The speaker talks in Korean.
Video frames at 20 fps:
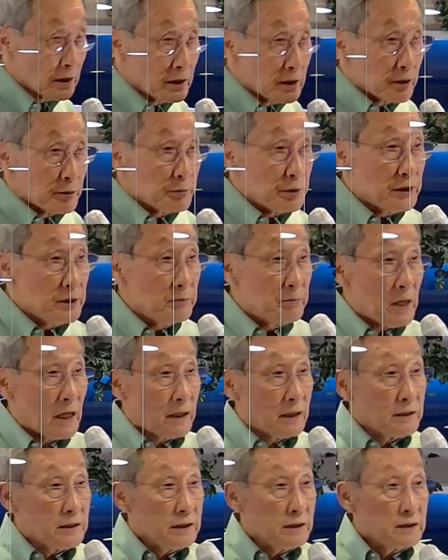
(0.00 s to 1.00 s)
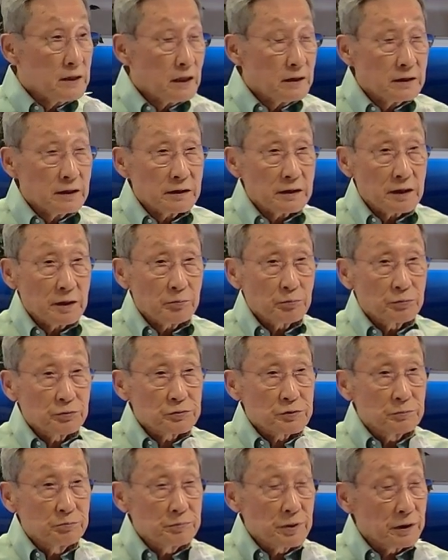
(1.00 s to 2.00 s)
비만이라는 게
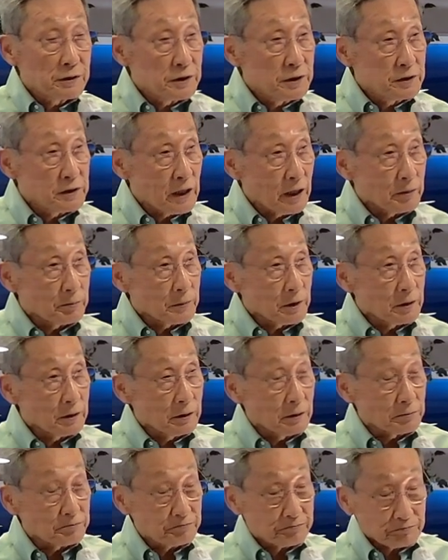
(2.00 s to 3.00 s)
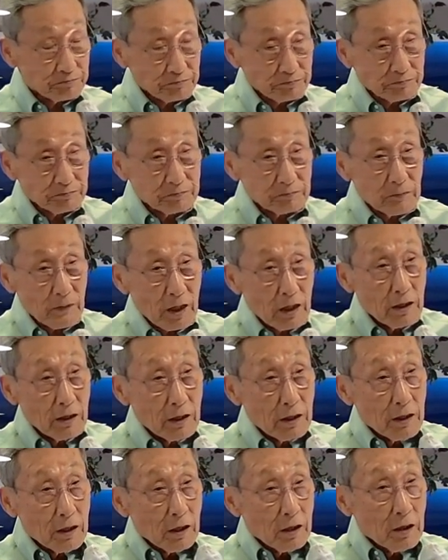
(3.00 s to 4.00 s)
무슨 병이냐면 하
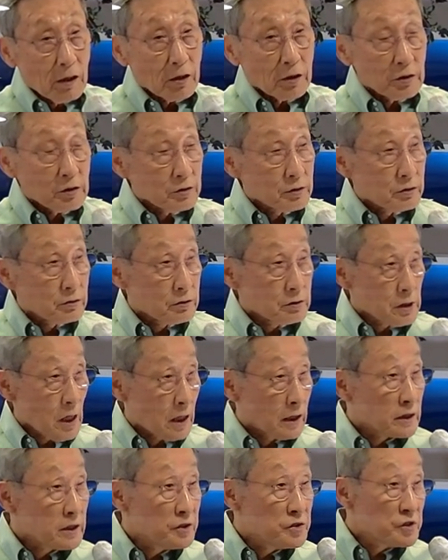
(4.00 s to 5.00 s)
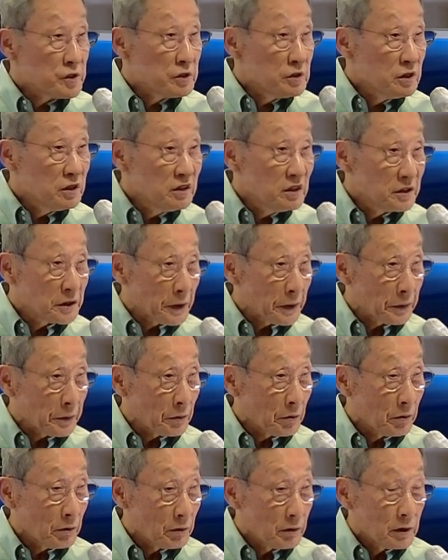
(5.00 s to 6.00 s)
아, 살이 찌는
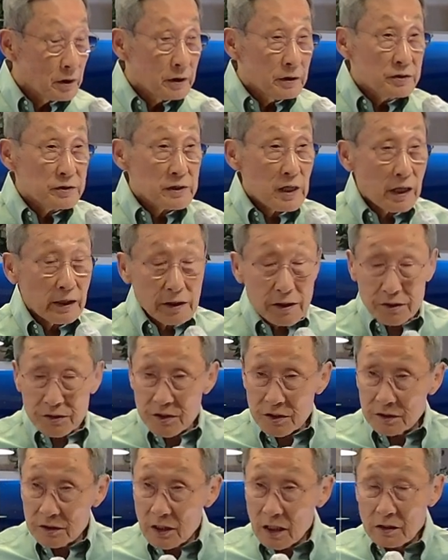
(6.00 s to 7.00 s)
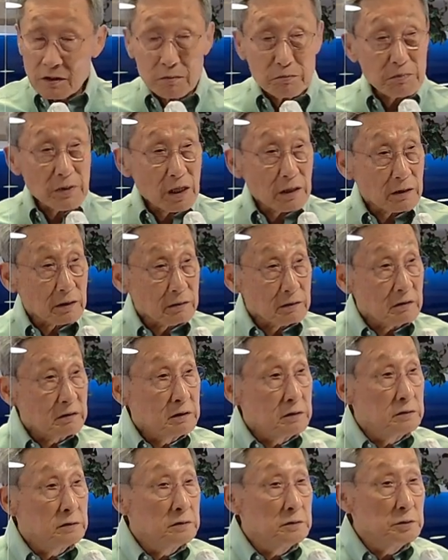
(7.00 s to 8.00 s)
거예요. 살이 찐다는 말은
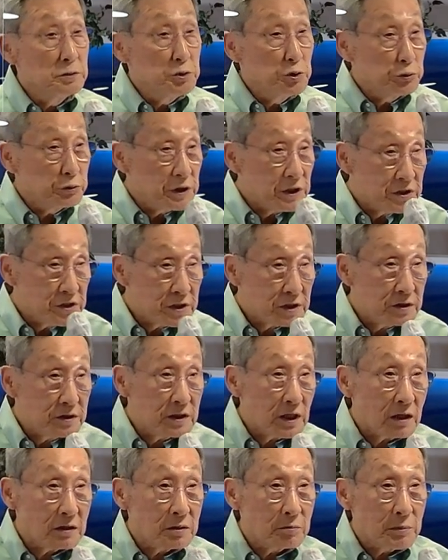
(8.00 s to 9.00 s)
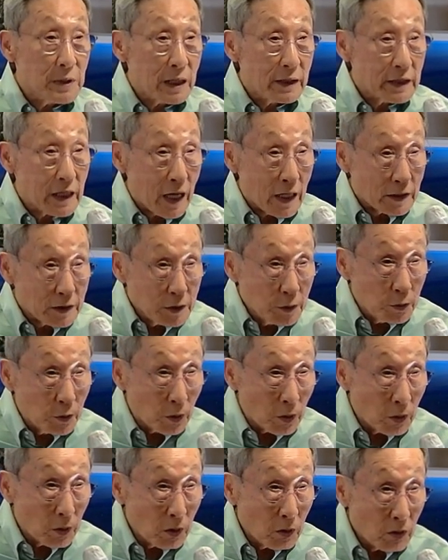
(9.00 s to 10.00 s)
근육이 찐다는 말이
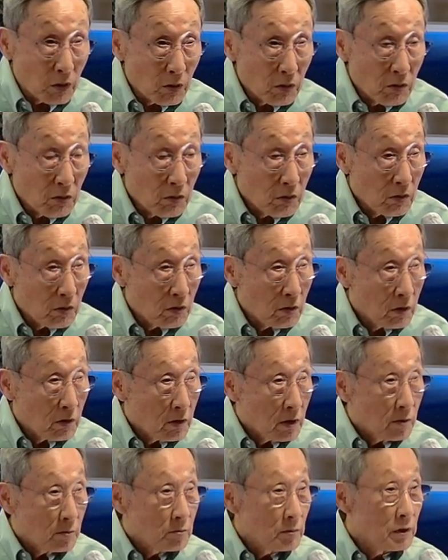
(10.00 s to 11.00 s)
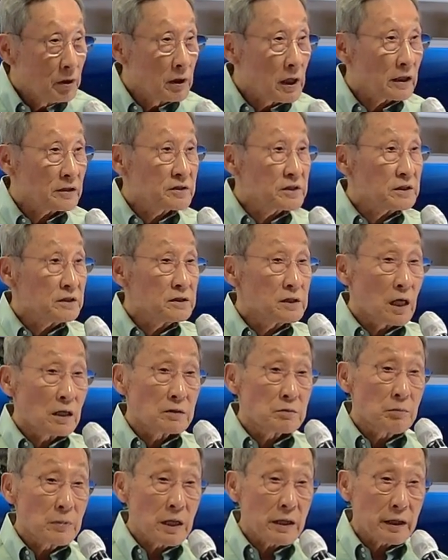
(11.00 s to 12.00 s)
아니고 뭐가
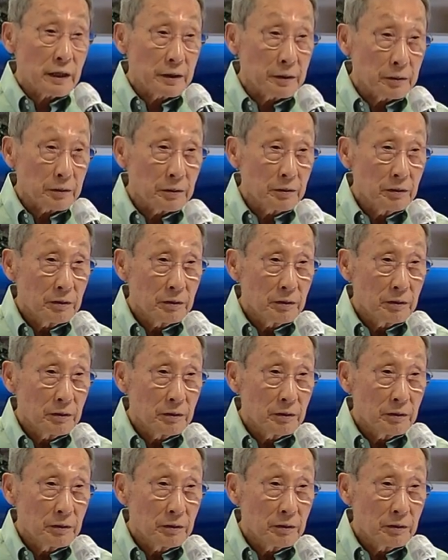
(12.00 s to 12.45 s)
찐다는 말이에요?